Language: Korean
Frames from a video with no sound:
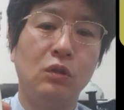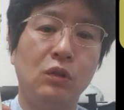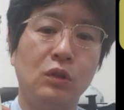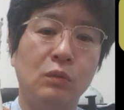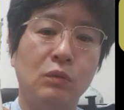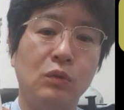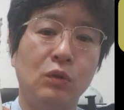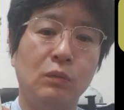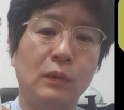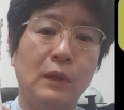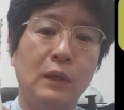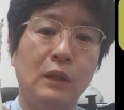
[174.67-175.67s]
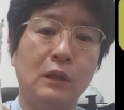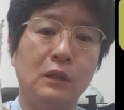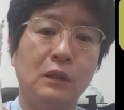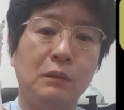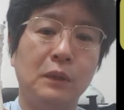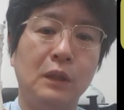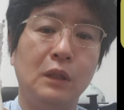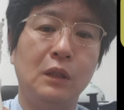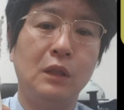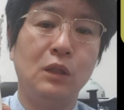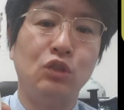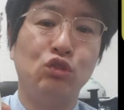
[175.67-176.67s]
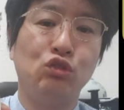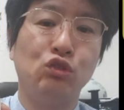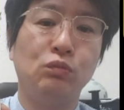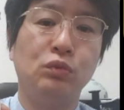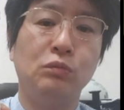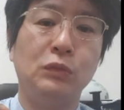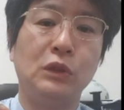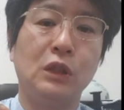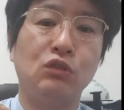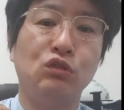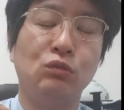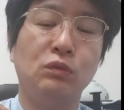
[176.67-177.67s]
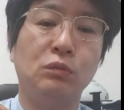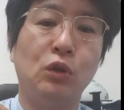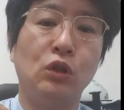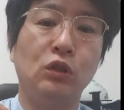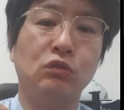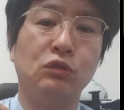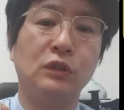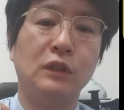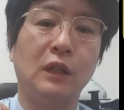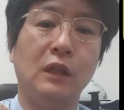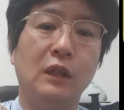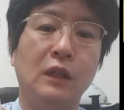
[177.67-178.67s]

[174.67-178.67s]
여기서부터 이만큼이 두부입니다. 두부, 머리 두자.